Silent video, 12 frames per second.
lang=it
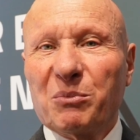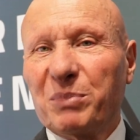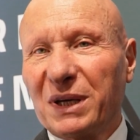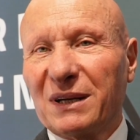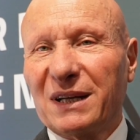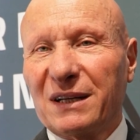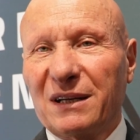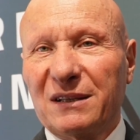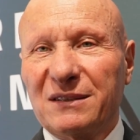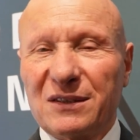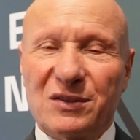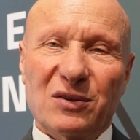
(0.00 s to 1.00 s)
per la
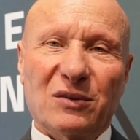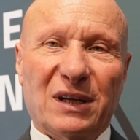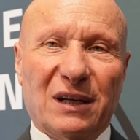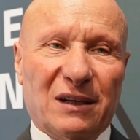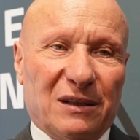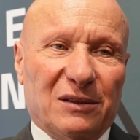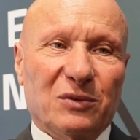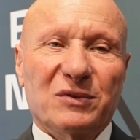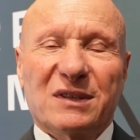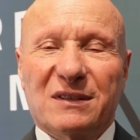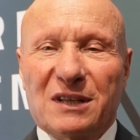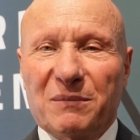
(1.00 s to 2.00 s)
realizzazione di
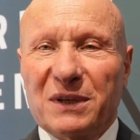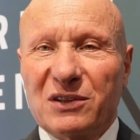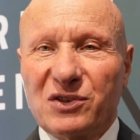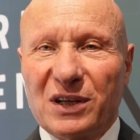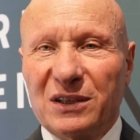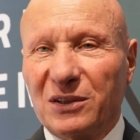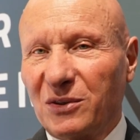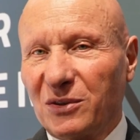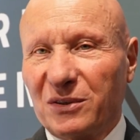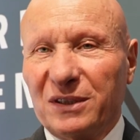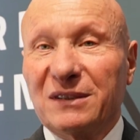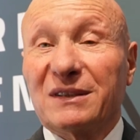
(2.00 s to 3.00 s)
un sistema
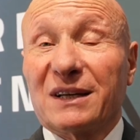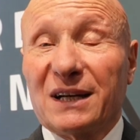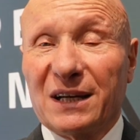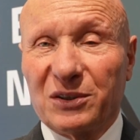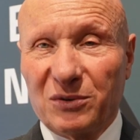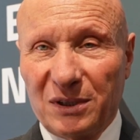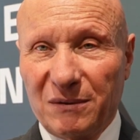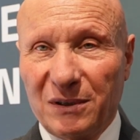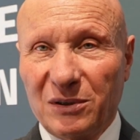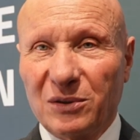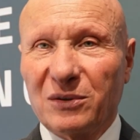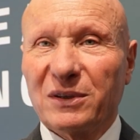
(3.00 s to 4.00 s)
energetico integrato a
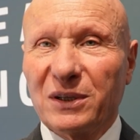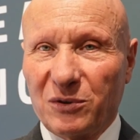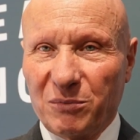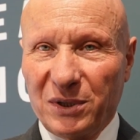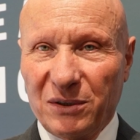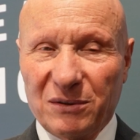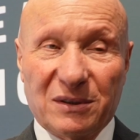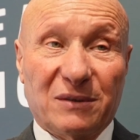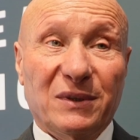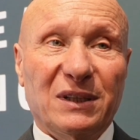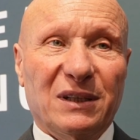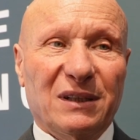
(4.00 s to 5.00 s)
livello europeo.
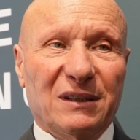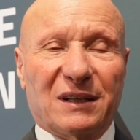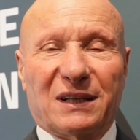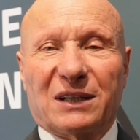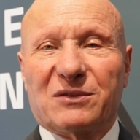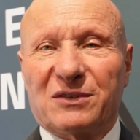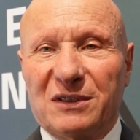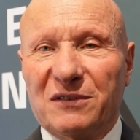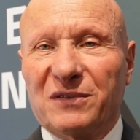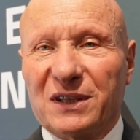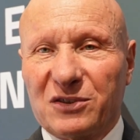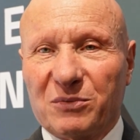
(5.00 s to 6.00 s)
Quindi integrato
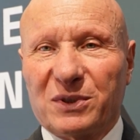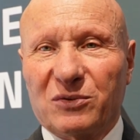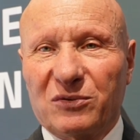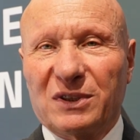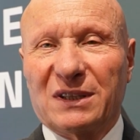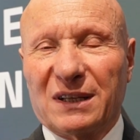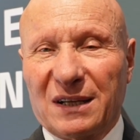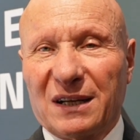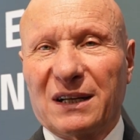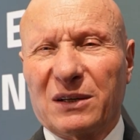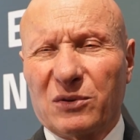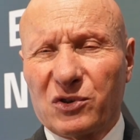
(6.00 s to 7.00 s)
significa soprattutto
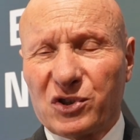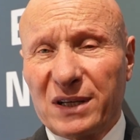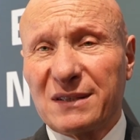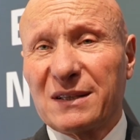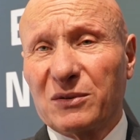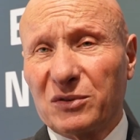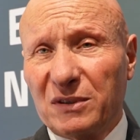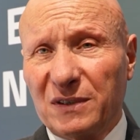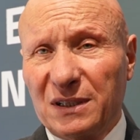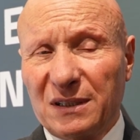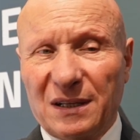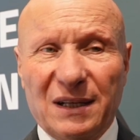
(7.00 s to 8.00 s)
integrare le conoscenze,
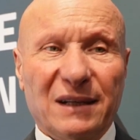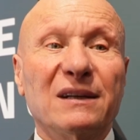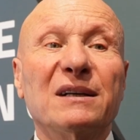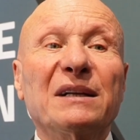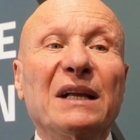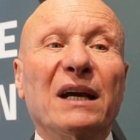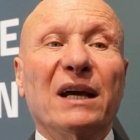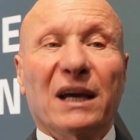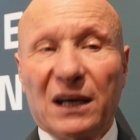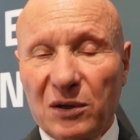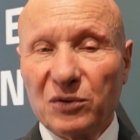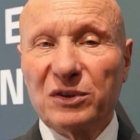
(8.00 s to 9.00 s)
condividerle
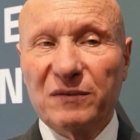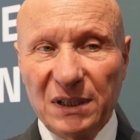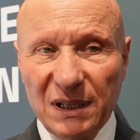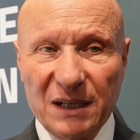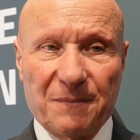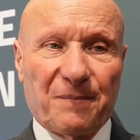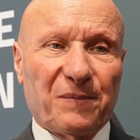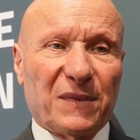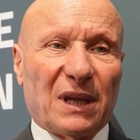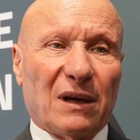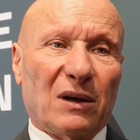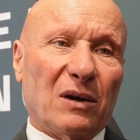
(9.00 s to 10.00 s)
e condividere
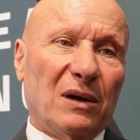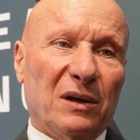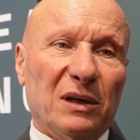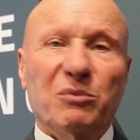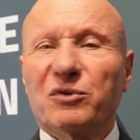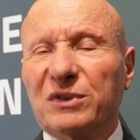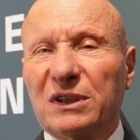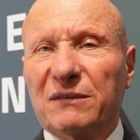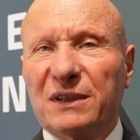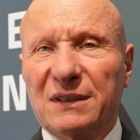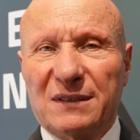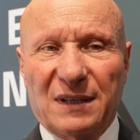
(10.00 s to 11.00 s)
eh, i punti di
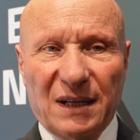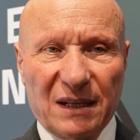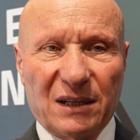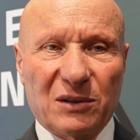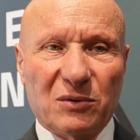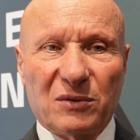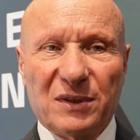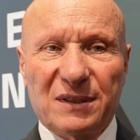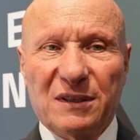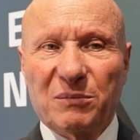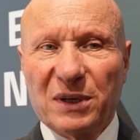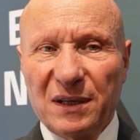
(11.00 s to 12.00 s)
vista anche con
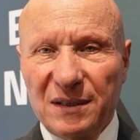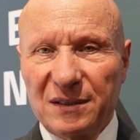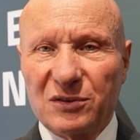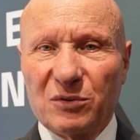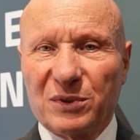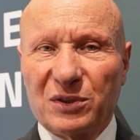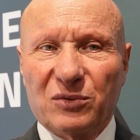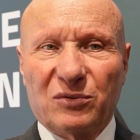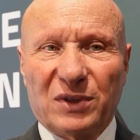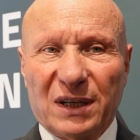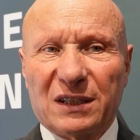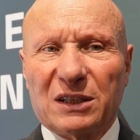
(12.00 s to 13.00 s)
questi paesi,
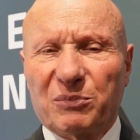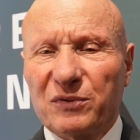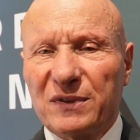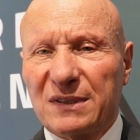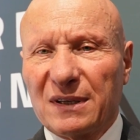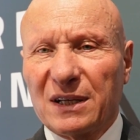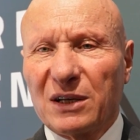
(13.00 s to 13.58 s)
soprattutto anche dal punto di vista